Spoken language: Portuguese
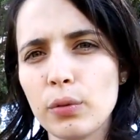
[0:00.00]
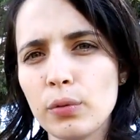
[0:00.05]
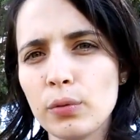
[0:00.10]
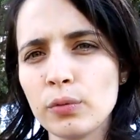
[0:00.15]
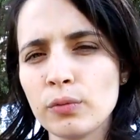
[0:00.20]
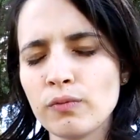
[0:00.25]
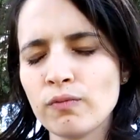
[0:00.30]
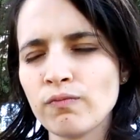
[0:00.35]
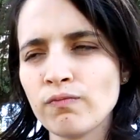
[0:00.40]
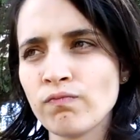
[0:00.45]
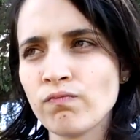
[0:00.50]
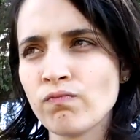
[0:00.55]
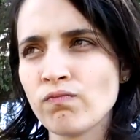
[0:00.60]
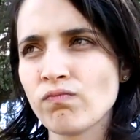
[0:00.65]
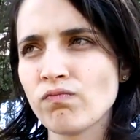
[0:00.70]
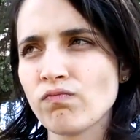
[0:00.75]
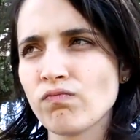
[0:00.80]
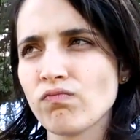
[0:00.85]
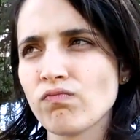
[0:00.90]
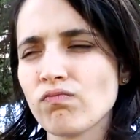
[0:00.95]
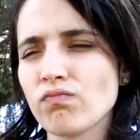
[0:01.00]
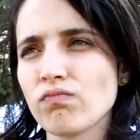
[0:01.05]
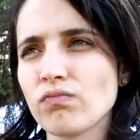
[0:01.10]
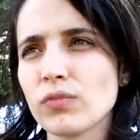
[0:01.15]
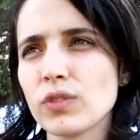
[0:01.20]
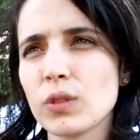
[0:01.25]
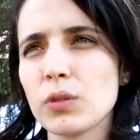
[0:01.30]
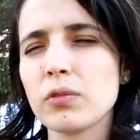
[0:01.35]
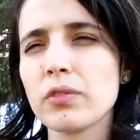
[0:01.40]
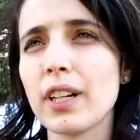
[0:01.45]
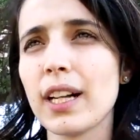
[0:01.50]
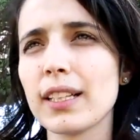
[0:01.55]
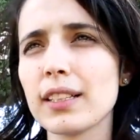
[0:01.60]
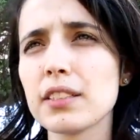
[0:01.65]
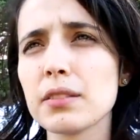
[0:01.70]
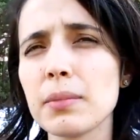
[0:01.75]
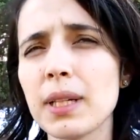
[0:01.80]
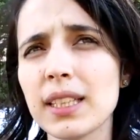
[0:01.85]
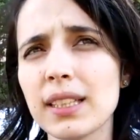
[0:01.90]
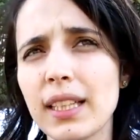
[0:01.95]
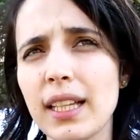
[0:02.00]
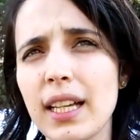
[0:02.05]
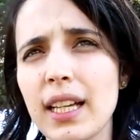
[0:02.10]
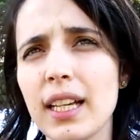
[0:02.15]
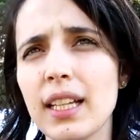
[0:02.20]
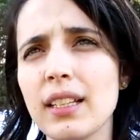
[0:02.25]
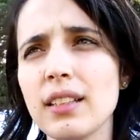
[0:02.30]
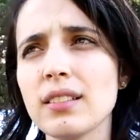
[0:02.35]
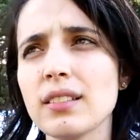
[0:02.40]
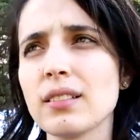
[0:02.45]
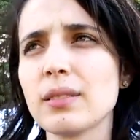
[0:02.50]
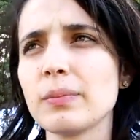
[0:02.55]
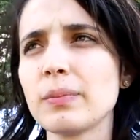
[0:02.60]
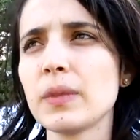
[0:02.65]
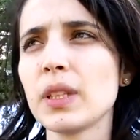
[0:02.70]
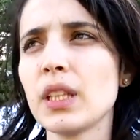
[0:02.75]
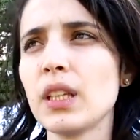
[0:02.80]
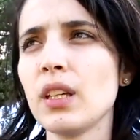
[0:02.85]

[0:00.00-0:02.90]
com, com várias matérias